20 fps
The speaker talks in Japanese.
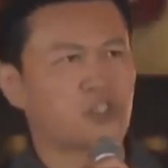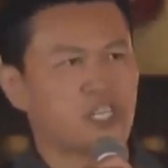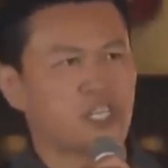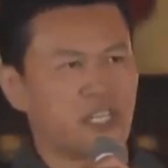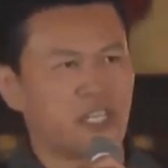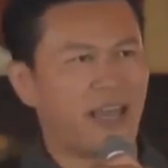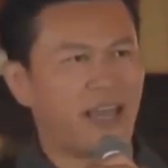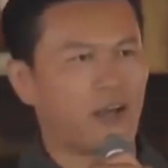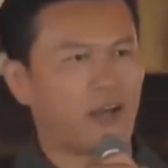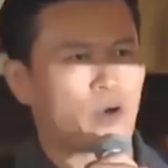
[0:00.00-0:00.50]

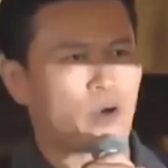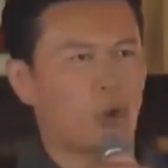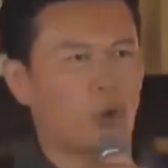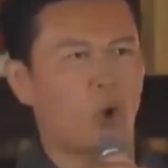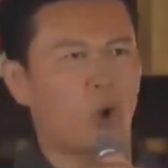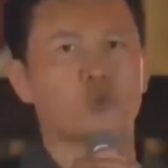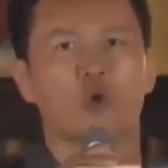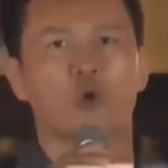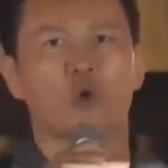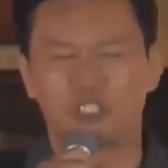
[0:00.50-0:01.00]
ジェネ
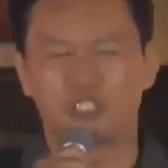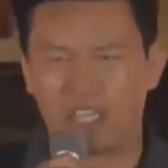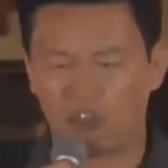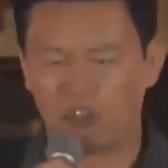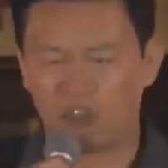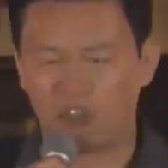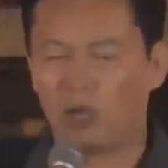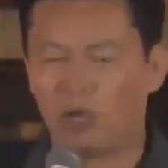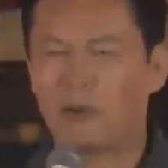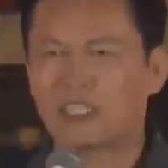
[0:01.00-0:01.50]
ご存知だ
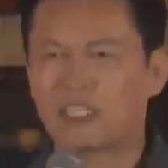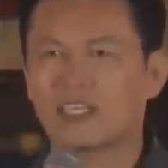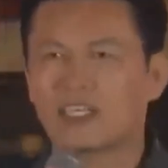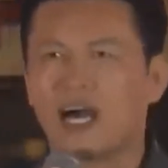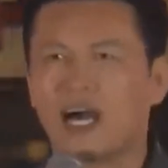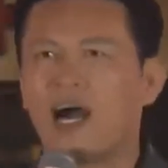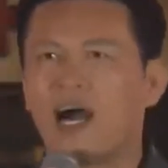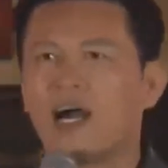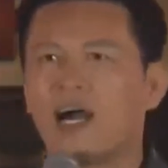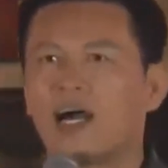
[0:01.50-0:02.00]
と思います
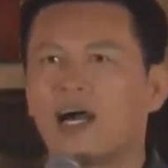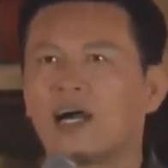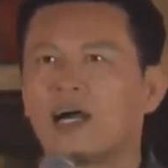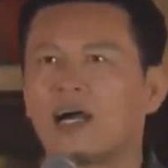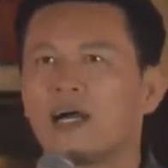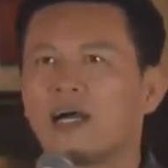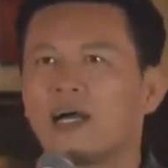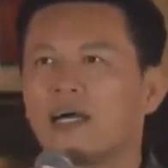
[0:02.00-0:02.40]
が